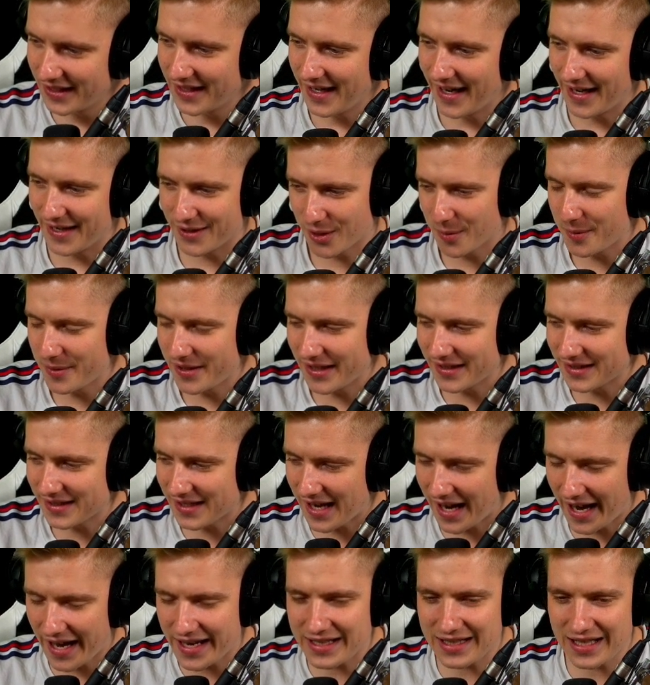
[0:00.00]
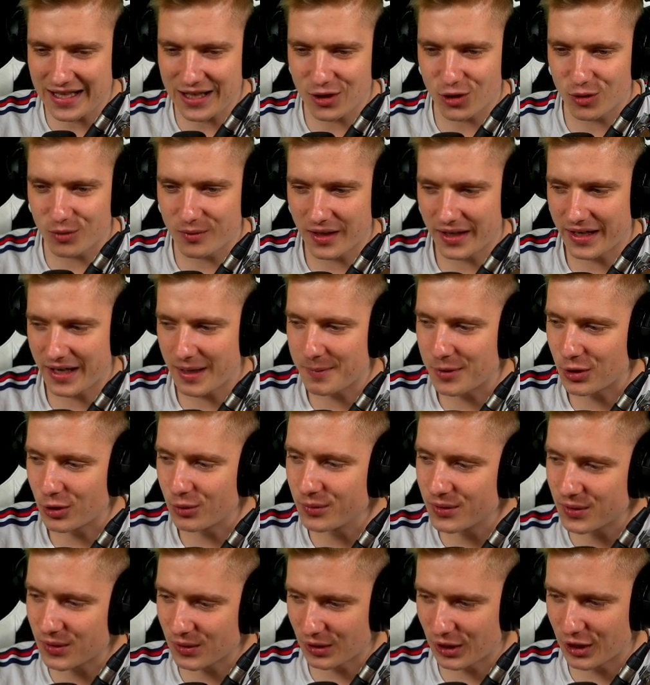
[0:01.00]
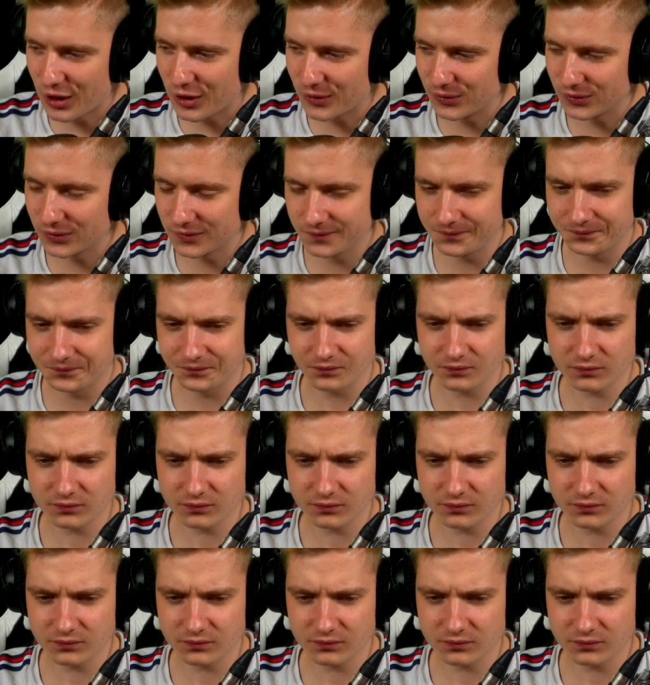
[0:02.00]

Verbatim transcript: Als ob ich jetzt da reingehe, um dann damit rumzulaufen.